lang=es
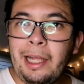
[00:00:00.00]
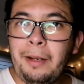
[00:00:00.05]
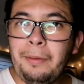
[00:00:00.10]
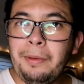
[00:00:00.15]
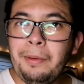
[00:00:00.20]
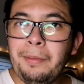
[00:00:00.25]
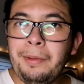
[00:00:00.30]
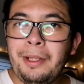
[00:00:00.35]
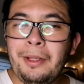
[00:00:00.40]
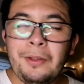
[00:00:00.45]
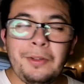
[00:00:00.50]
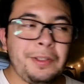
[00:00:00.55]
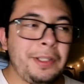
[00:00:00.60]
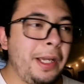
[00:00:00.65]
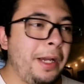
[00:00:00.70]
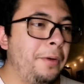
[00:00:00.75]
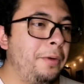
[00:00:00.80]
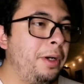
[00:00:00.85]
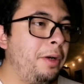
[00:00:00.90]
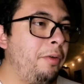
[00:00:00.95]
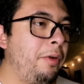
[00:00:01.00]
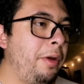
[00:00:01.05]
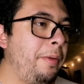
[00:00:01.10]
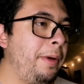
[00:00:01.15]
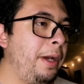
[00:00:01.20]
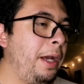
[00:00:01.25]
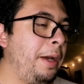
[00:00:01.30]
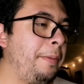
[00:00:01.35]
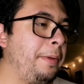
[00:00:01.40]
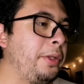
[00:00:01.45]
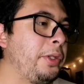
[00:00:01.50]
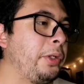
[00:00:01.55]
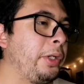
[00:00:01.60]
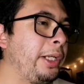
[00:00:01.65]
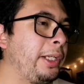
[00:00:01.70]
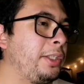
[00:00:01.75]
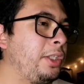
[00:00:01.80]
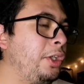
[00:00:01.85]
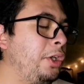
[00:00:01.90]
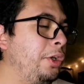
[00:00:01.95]
¿qué tal? Bienvenidos a una nueva video
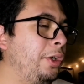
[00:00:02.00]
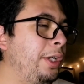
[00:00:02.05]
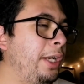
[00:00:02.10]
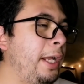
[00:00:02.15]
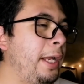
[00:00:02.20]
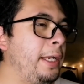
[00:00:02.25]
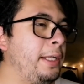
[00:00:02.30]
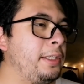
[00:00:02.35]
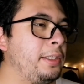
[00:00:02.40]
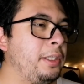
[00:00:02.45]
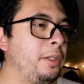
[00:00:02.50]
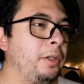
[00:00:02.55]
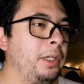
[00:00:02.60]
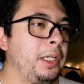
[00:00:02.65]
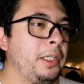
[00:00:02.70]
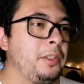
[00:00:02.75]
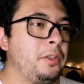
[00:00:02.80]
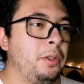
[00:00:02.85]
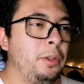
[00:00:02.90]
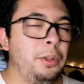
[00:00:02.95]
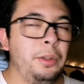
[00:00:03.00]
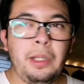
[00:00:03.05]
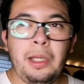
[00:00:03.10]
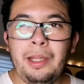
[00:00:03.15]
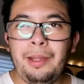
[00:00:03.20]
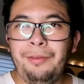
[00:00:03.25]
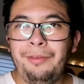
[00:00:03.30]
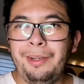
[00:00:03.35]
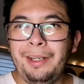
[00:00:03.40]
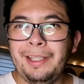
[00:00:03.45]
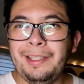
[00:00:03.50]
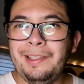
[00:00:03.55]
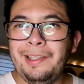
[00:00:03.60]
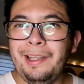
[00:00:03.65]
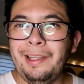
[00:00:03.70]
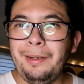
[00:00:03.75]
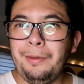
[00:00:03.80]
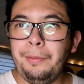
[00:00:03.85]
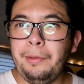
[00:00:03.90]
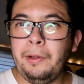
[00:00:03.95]
reacción. En esta ocasión, a
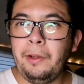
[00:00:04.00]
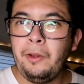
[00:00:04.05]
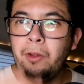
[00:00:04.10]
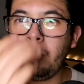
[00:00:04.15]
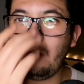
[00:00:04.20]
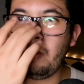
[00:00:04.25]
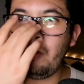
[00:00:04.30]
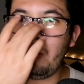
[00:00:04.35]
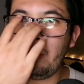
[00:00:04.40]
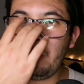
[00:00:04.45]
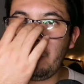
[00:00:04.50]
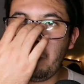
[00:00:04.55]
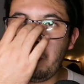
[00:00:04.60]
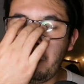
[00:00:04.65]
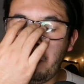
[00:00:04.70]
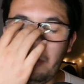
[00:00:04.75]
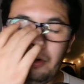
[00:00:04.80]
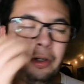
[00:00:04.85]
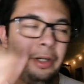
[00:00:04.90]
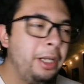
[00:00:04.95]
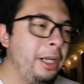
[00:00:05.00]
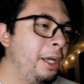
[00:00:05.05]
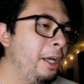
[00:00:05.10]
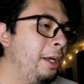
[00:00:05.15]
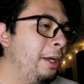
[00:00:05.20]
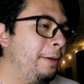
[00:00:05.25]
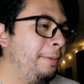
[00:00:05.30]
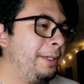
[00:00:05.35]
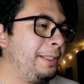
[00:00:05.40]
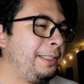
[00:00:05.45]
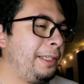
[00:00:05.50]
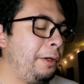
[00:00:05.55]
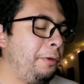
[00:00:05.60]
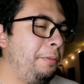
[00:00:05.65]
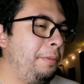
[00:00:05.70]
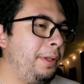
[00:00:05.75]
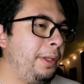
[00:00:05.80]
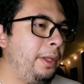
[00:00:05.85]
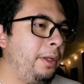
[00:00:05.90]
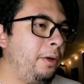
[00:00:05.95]
diferencia del video de Dora No More, va a
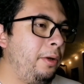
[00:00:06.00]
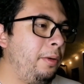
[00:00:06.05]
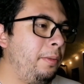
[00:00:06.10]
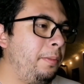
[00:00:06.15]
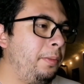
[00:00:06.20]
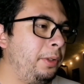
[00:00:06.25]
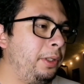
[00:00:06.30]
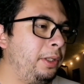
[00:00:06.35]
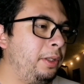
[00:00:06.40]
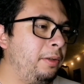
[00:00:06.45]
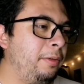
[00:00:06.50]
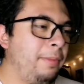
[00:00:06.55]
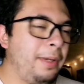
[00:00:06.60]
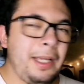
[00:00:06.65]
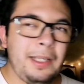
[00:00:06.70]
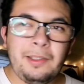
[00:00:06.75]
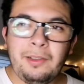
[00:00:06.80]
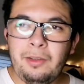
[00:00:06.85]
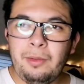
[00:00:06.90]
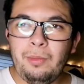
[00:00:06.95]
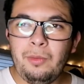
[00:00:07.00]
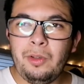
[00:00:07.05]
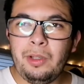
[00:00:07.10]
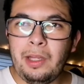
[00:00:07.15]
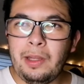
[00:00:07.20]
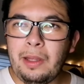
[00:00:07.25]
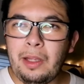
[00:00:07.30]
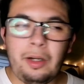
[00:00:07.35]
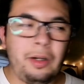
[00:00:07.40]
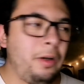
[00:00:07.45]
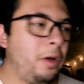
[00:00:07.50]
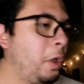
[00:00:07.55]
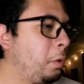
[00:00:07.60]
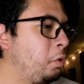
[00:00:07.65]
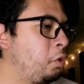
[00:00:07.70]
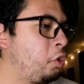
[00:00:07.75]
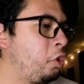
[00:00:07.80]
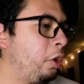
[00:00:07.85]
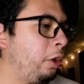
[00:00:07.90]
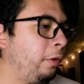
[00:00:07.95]
ser un video un poquito más como de
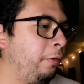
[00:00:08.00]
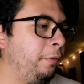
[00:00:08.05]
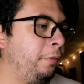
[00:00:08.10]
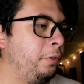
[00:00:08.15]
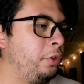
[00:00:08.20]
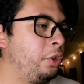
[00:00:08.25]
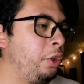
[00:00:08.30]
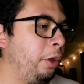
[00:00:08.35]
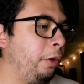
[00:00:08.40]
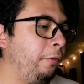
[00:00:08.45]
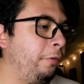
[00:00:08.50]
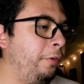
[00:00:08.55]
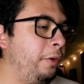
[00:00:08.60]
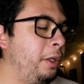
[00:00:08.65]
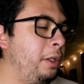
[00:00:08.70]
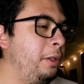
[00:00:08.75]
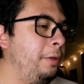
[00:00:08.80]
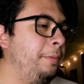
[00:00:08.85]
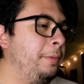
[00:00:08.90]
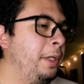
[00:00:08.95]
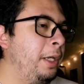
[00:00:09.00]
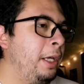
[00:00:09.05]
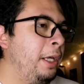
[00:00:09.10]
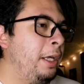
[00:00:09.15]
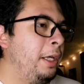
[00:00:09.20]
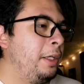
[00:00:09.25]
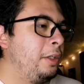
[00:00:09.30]
terror, un short film